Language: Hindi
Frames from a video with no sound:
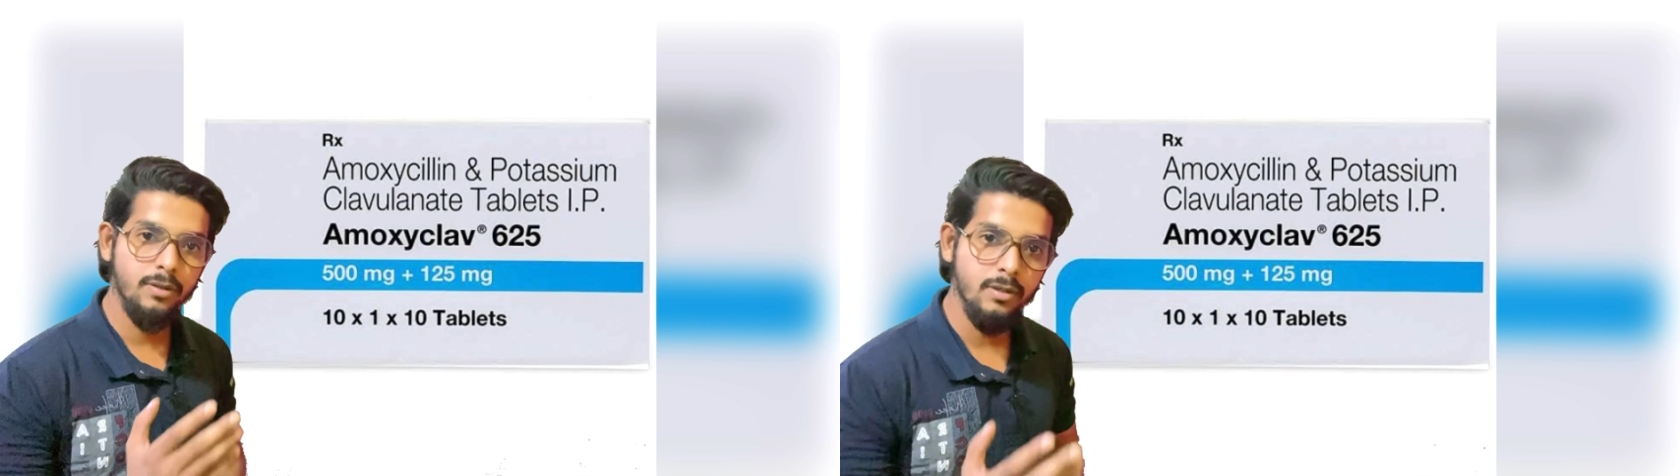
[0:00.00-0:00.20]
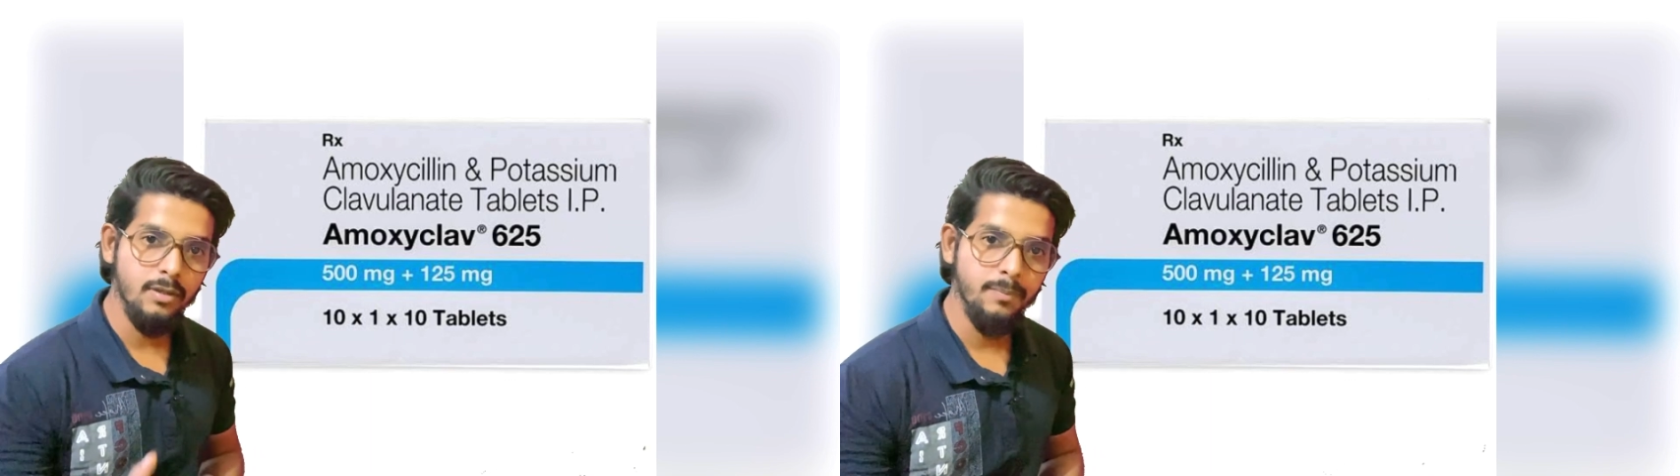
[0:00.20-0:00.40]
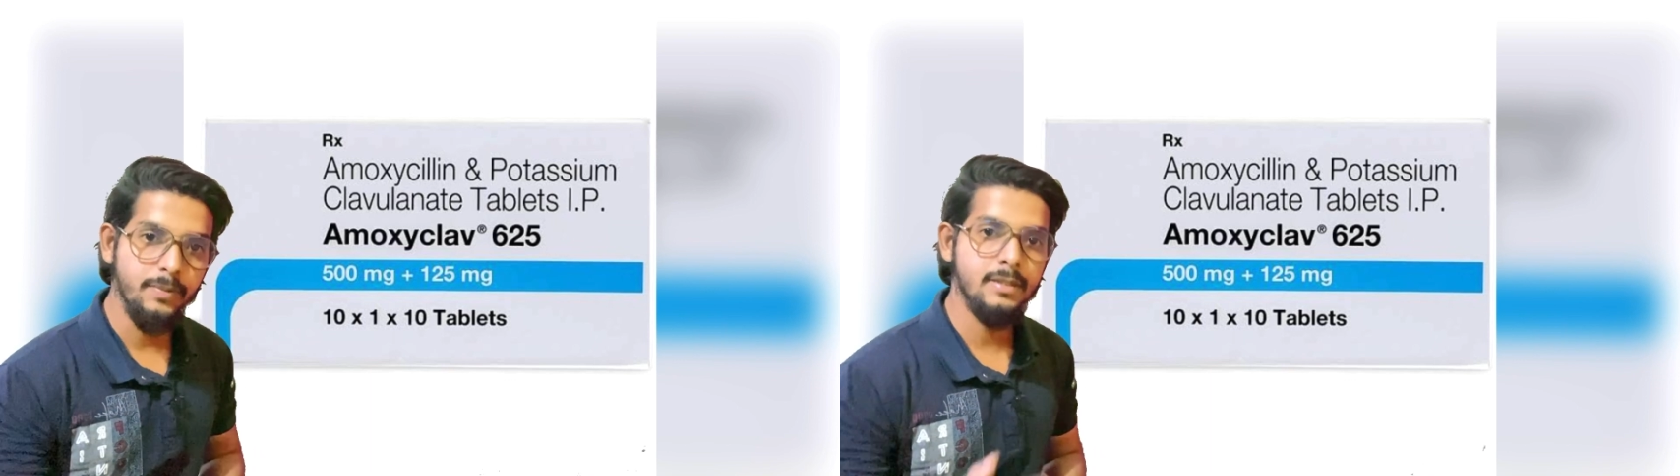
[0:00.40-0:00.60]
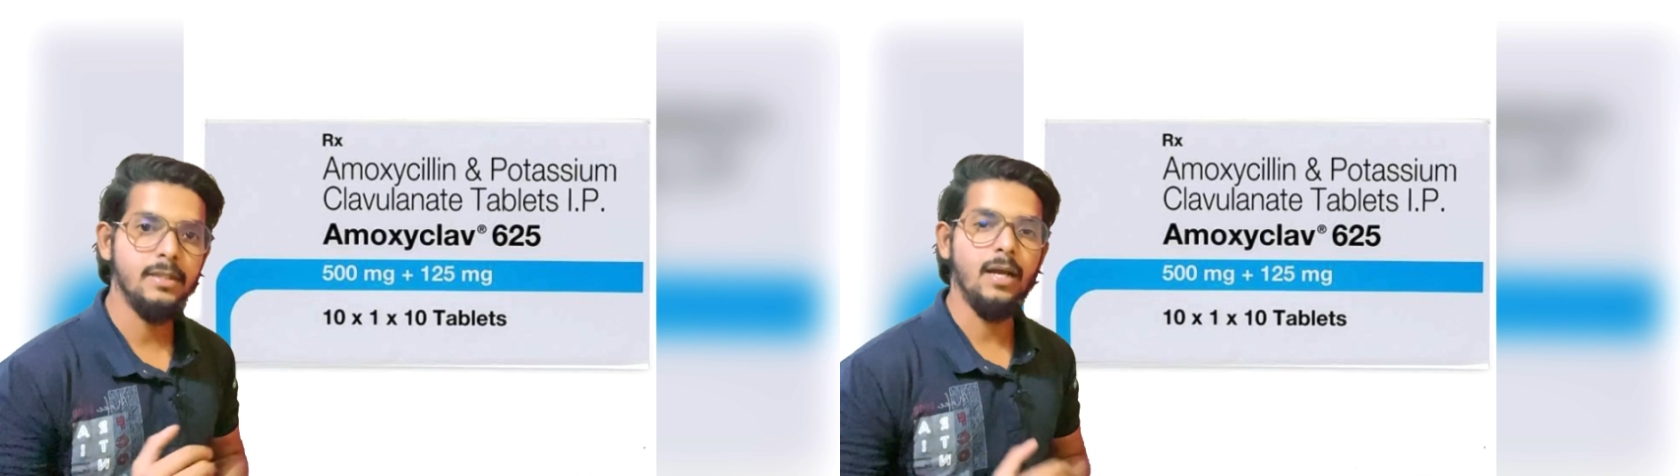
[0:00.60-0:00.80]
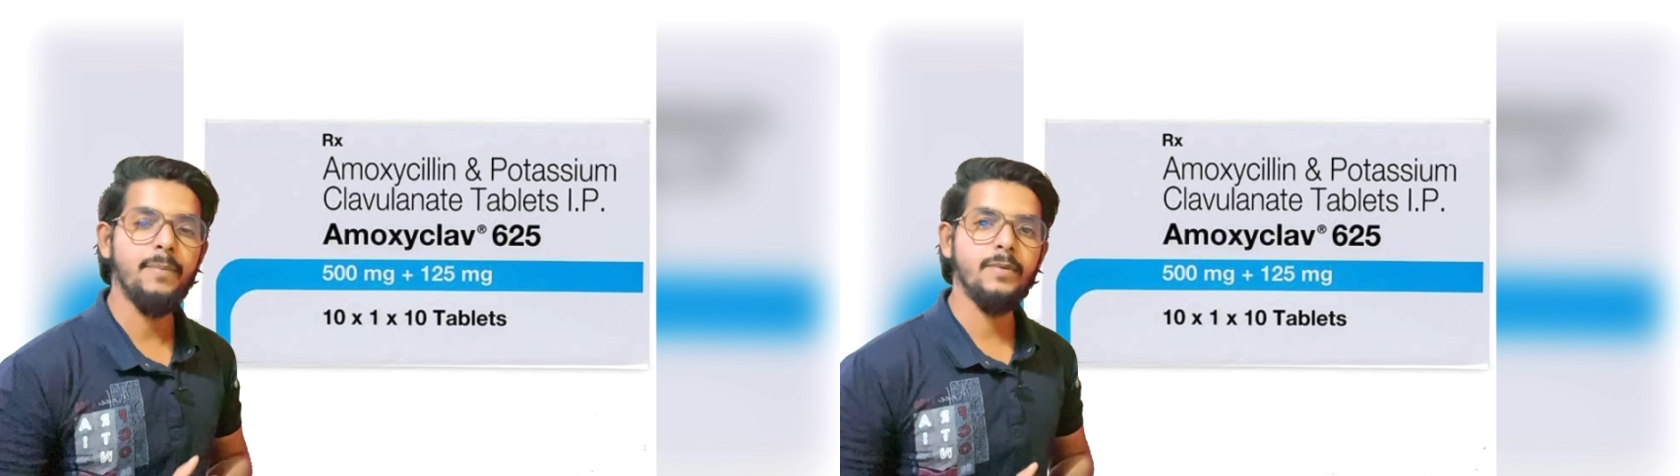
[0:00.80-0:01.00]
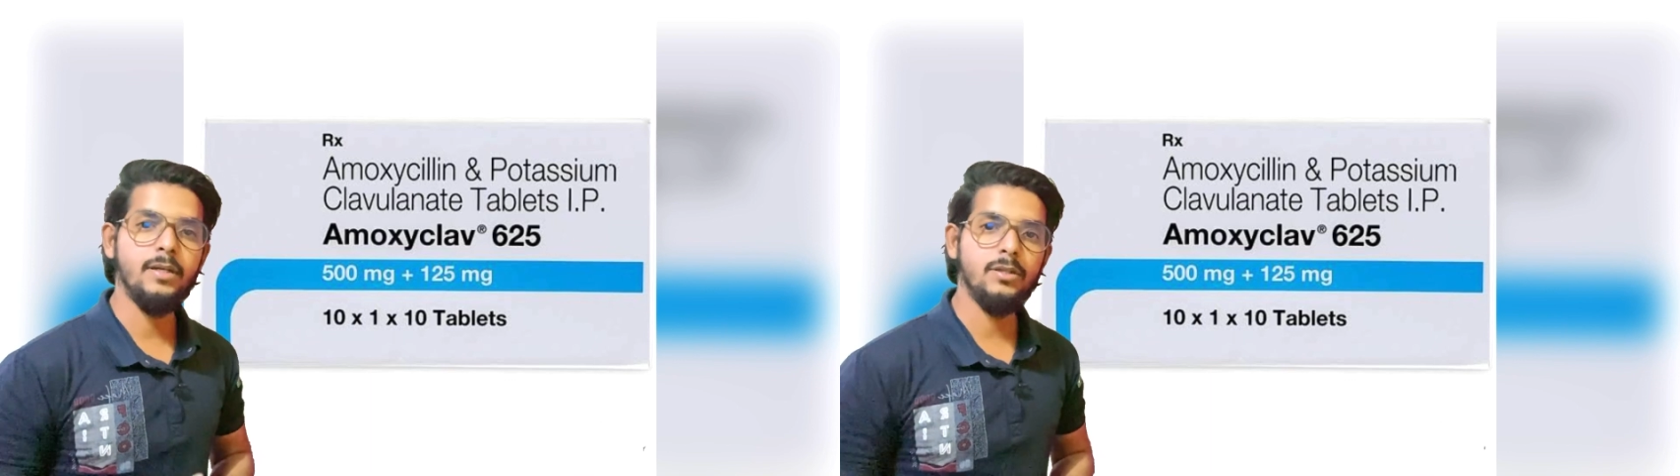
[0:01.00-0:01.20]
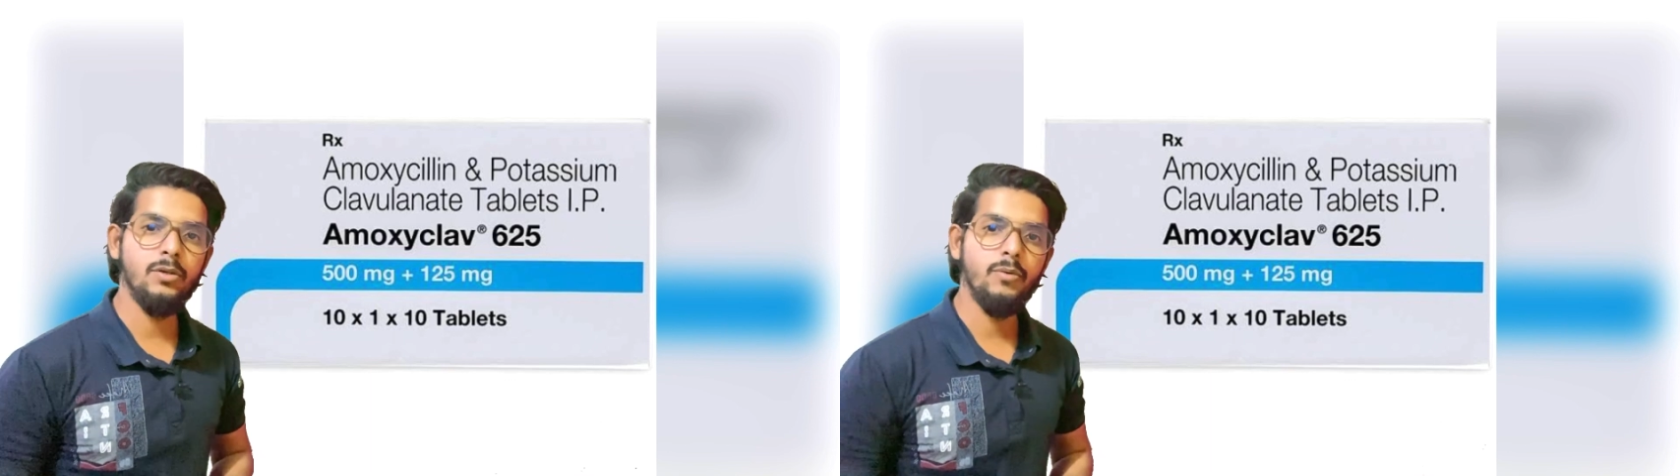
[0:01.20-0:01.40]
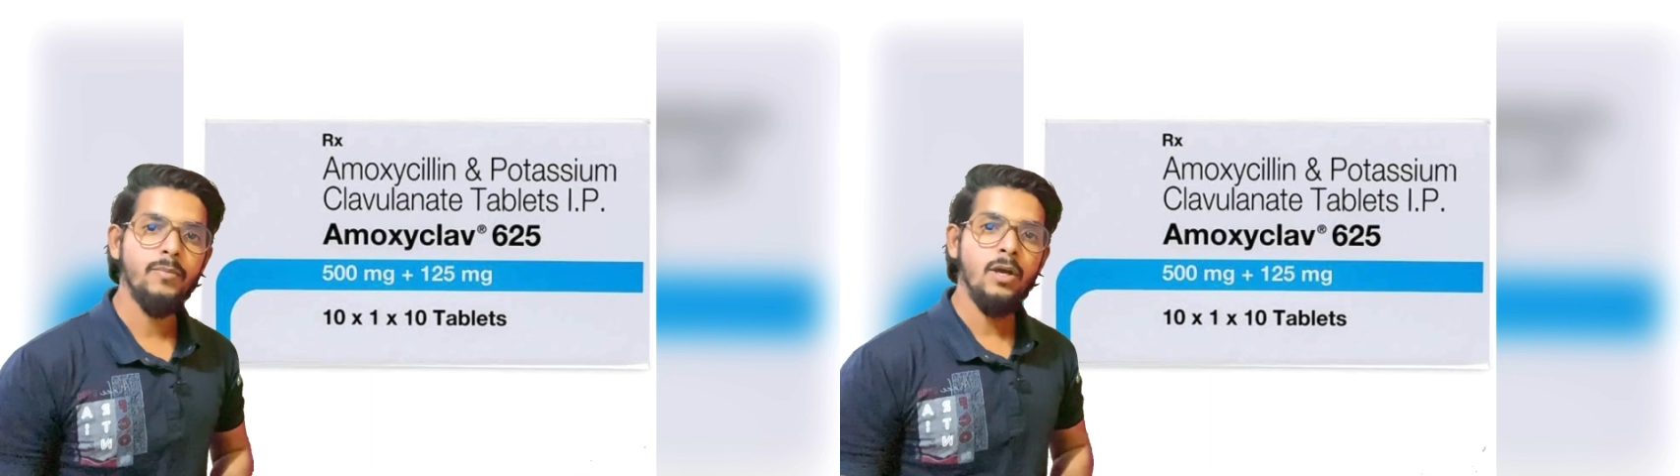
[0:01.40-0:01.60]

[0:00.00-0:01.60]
प्रिस्क्राइब करते हो